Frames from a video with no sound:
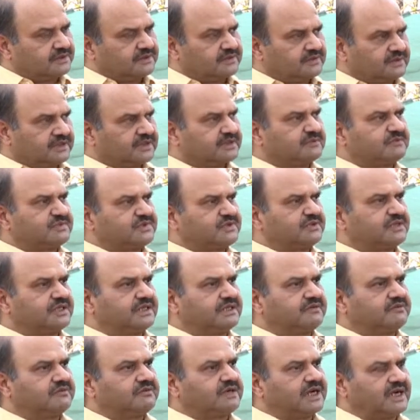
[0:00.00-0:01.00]
टूरिज़्म जो
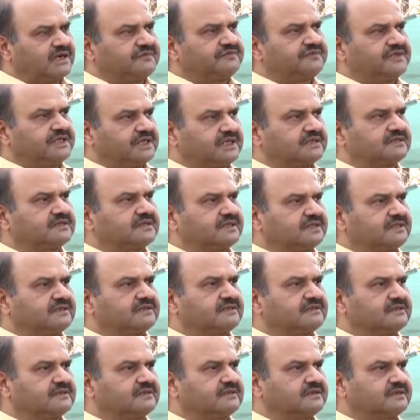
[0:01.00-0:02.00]
है वो काफ़ी हद
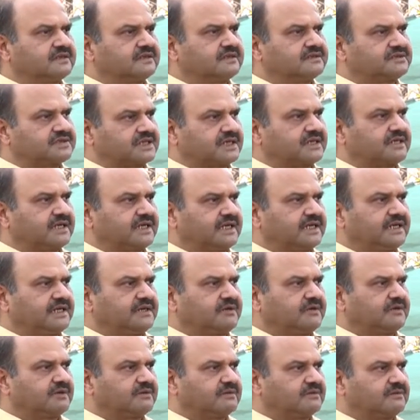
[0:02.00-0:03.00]
तक चल रहा है
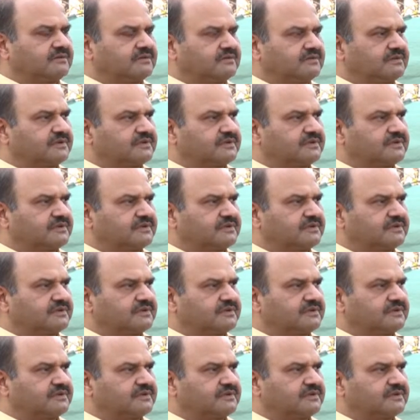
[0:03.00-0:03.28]
और